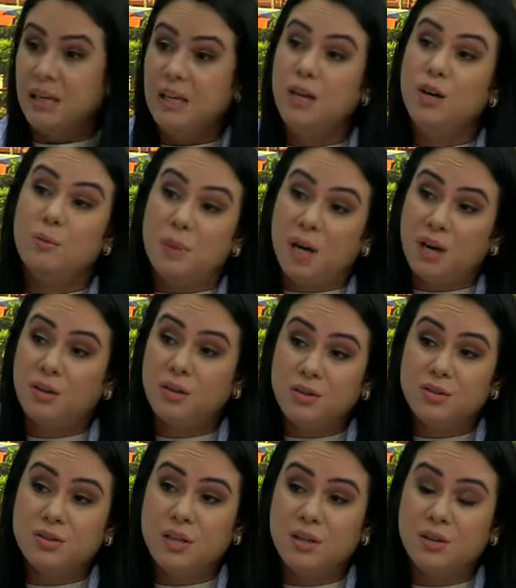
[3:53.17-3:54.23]
Y lo más
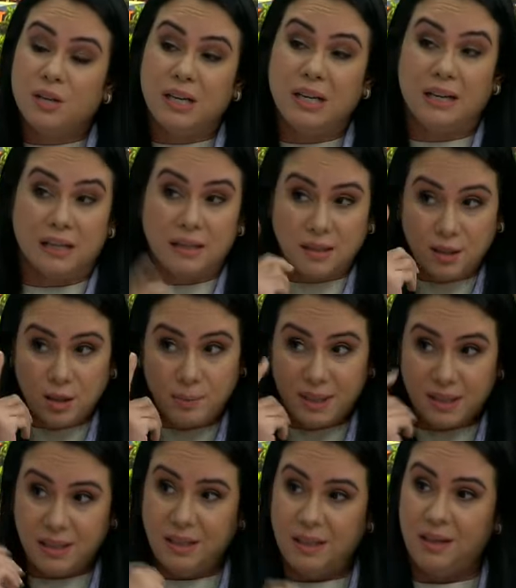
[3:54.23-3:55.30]
conocido es la
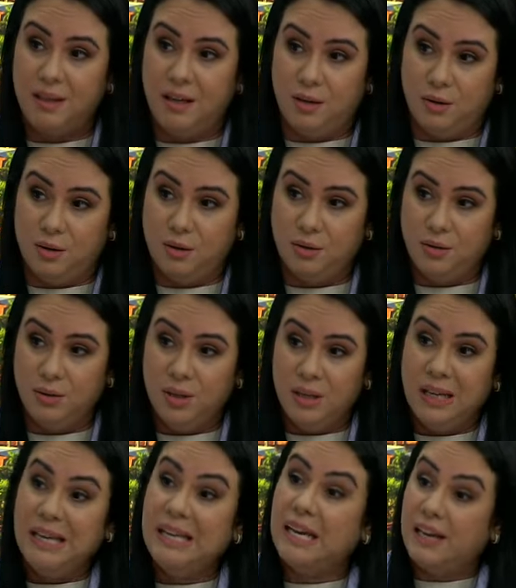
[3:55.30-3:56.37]
retinopatía del ojo,
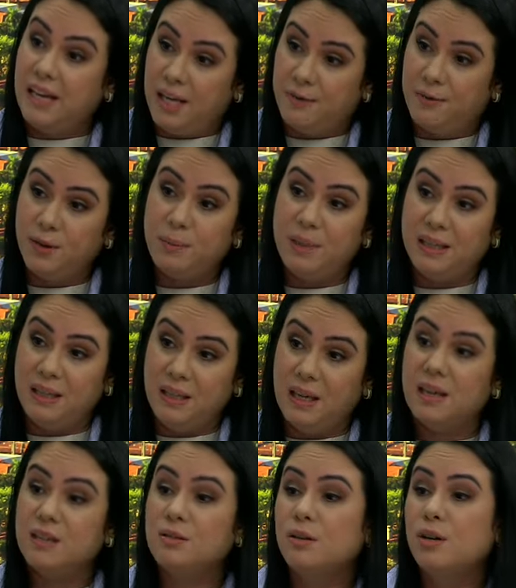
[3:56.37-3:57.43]
la nefropatía,
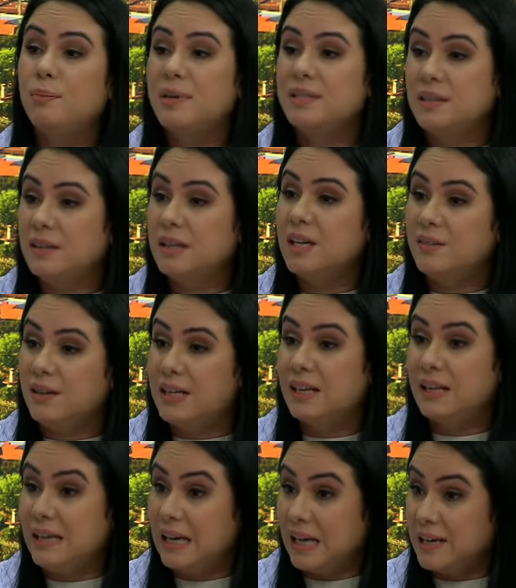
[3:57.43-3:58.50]
que son los pacientes que van a
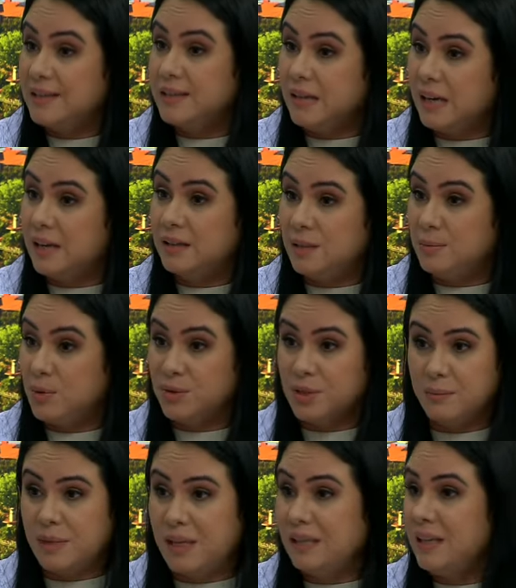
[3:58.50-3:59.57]
diálisis
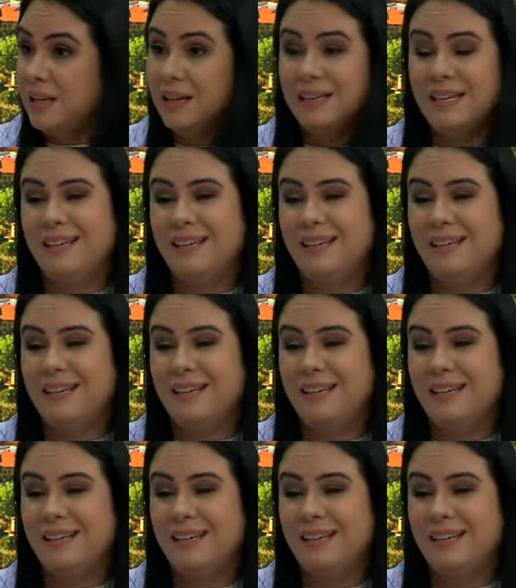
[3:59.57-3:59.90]
lastimosamente y que